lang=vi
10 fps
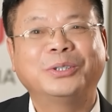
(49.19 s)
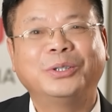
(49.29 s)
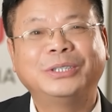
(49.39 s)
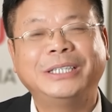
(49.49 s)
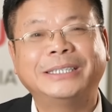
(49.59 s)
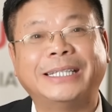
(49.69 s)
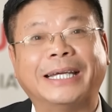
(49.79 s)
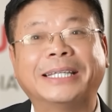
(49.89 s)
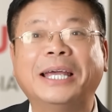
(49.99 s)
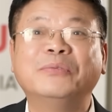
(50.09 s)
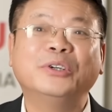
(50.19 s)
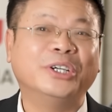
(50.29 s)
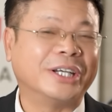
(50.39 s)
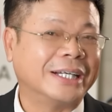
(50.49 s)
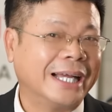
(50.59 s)
tôi chia sẻ thêm với
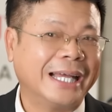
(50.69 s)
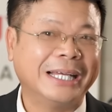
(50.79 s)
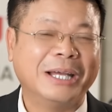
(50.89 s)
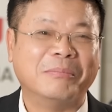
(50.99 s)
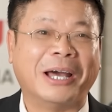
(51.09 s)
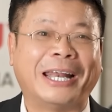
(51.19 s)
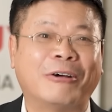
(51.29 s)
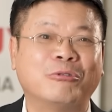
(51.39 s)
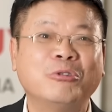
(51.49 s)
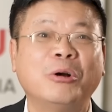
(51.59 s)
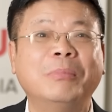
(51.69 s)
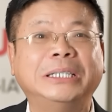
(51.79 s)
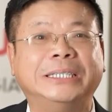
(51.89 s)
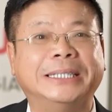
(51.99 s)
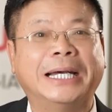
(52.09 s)
người khác mà nào cũng có
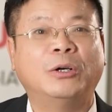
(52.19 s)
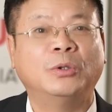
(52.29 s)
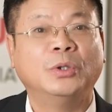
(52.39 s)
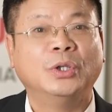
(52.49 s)
mất gì đâu.